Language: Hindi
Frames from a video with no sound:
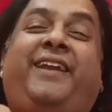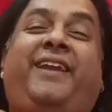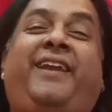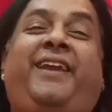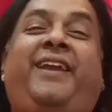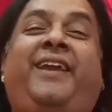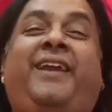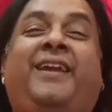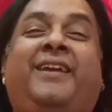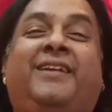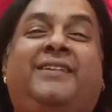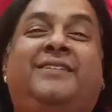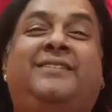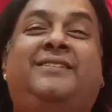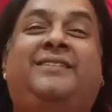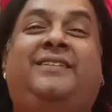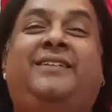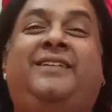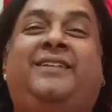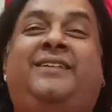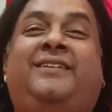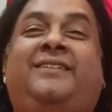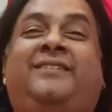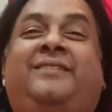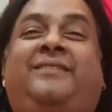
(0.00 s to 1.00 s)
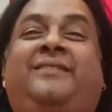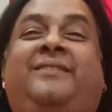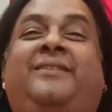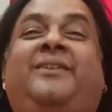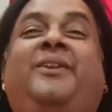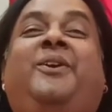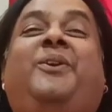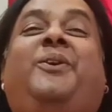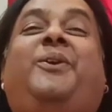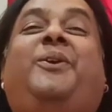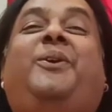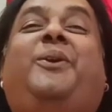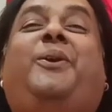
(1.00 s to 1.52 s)
ये काफ़ी पॉपुलर
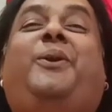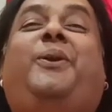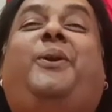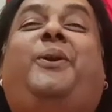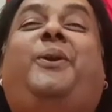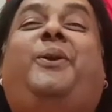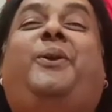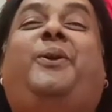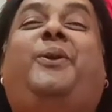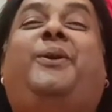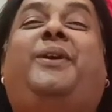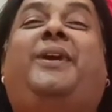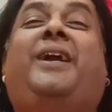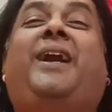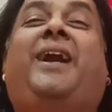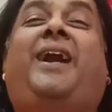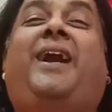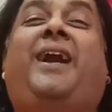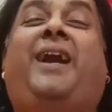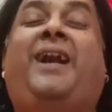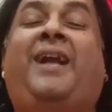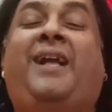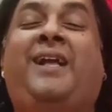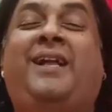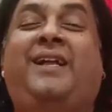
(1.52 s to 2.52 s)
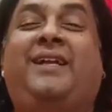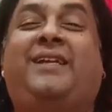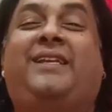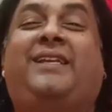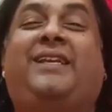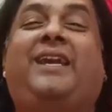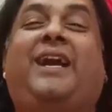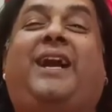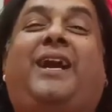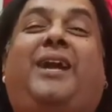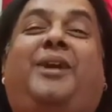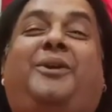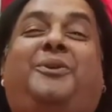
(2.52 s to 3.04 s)
हुआ काफ़ी घर घर में बजा
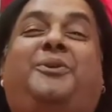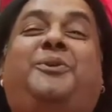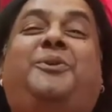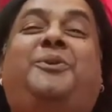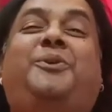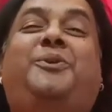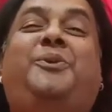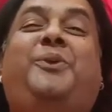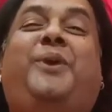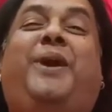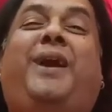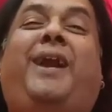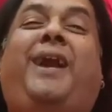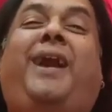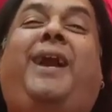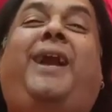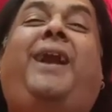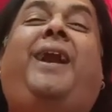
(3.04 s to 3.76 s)
ये गाना मेरा